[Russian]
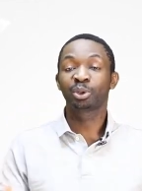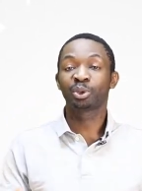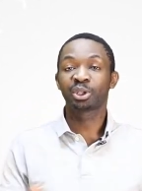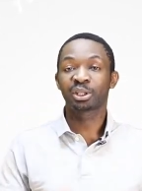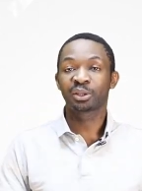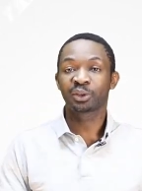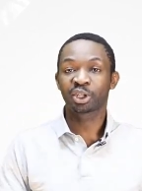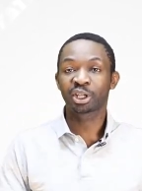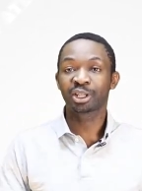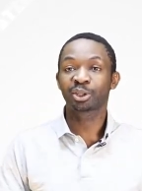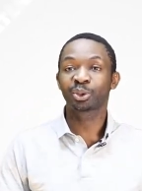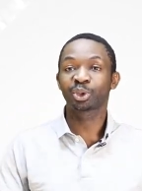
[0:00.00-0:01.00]
людей
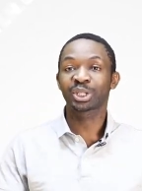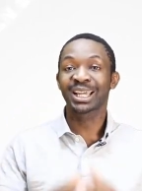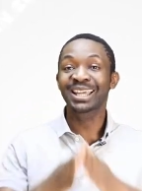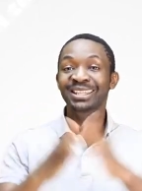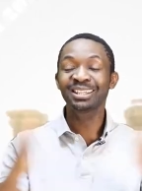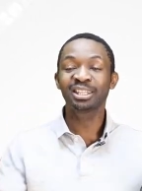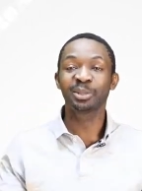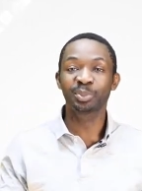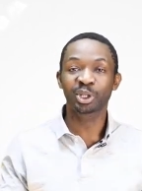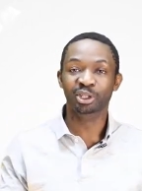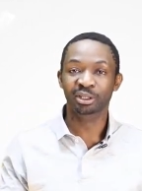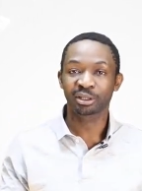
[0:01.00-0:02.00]
совершают, это то, что они не
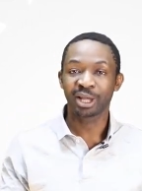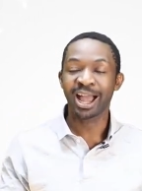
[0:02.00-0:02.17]
пишут,